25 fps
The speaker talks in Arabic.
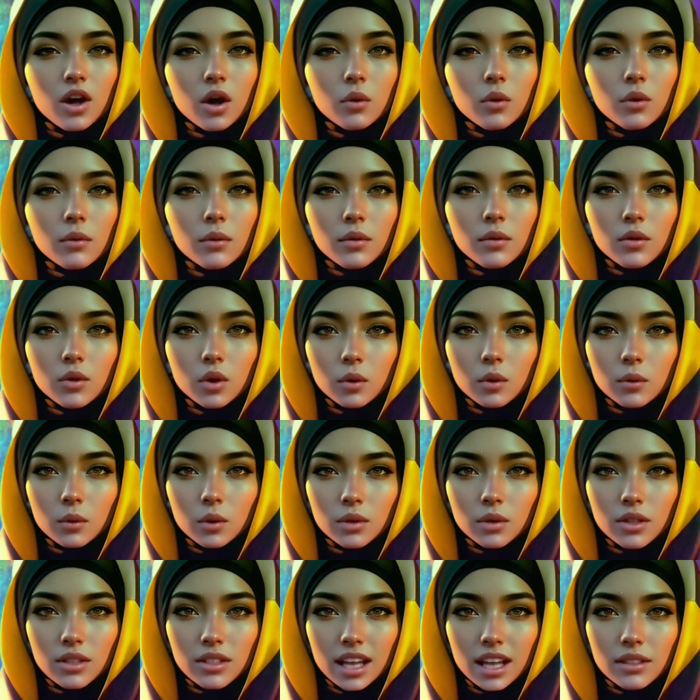فهو
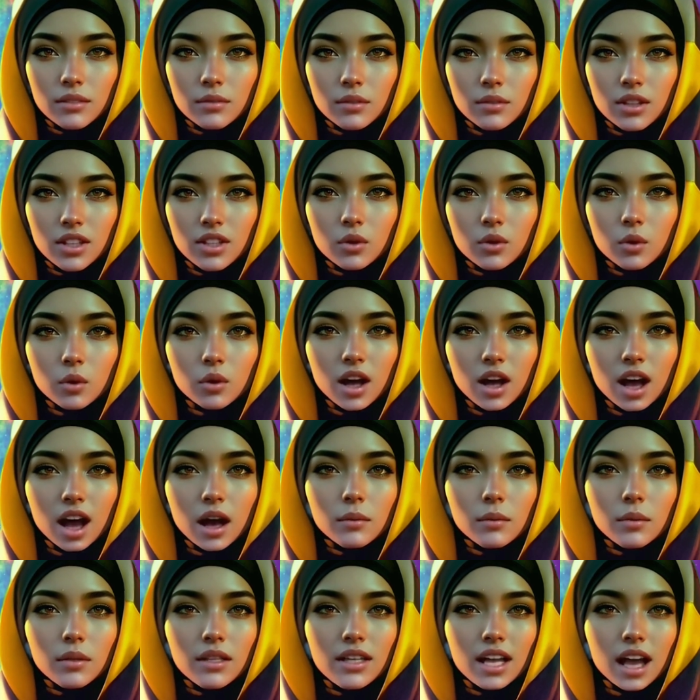مطلوب جدا في سوق
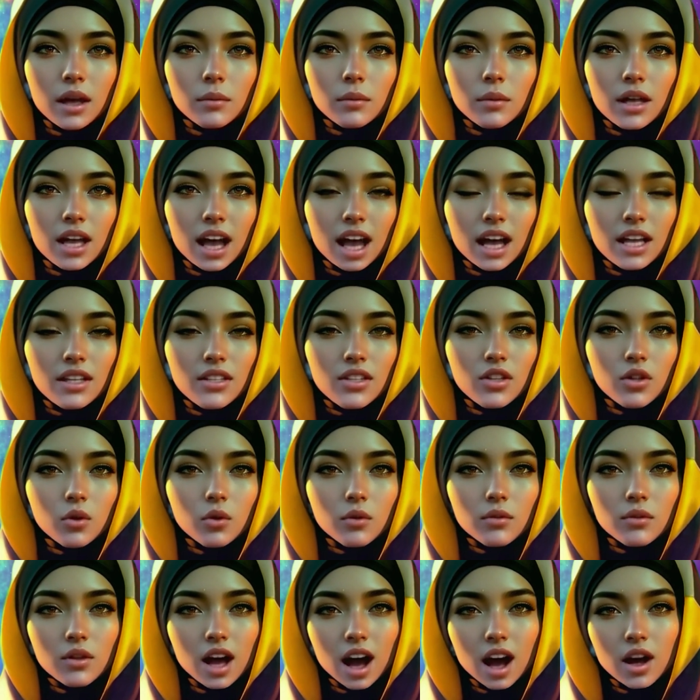العمل أما الآن
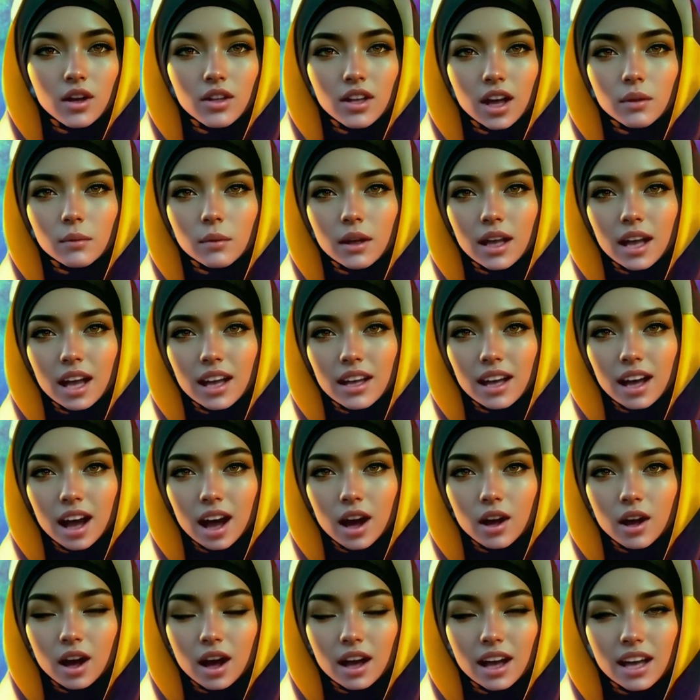سوف أقدم لك
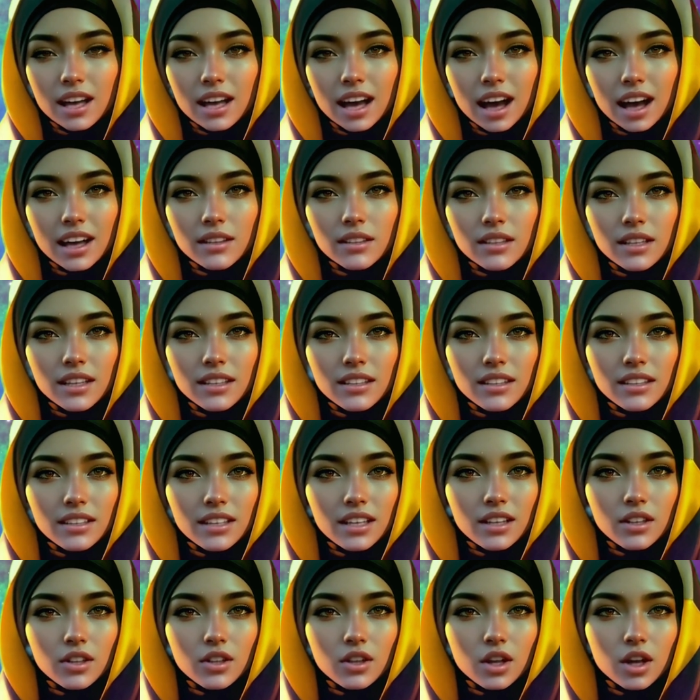أخي
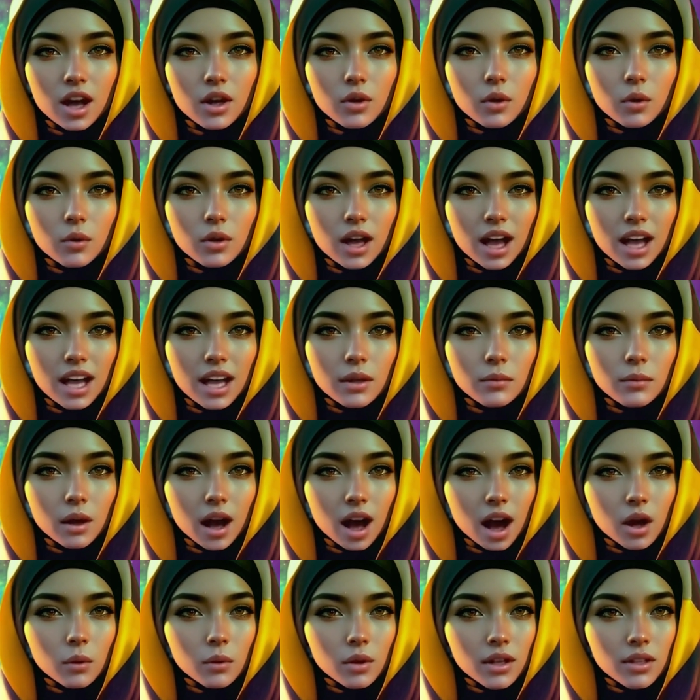العزيز للشرح لك
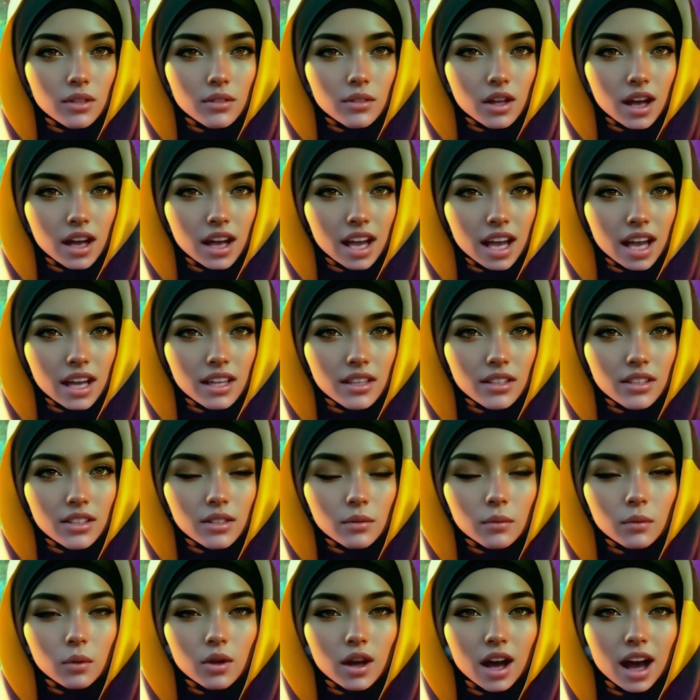ما هو للذكاء
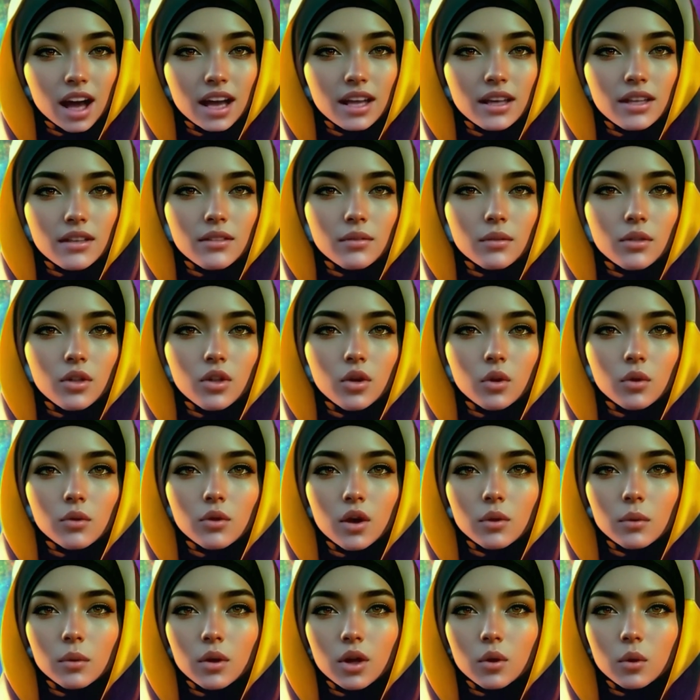الاصطناعي
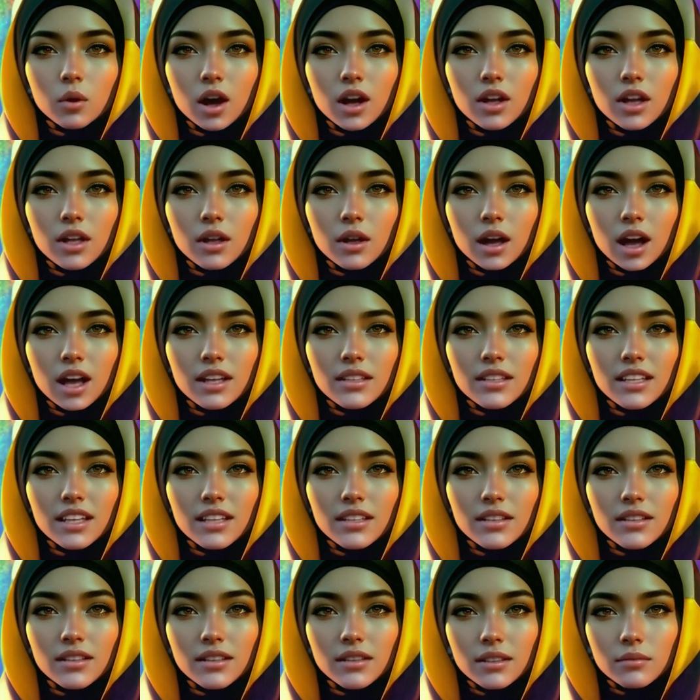تفضل أخي
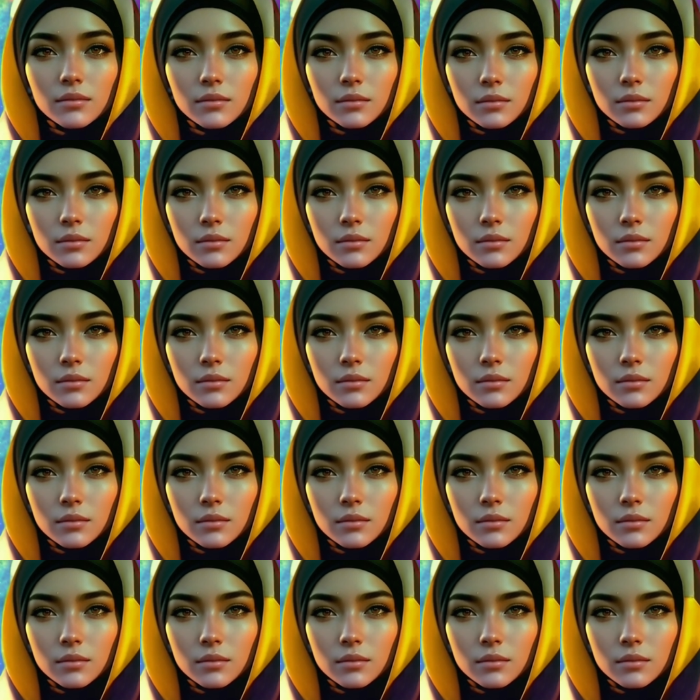العزيز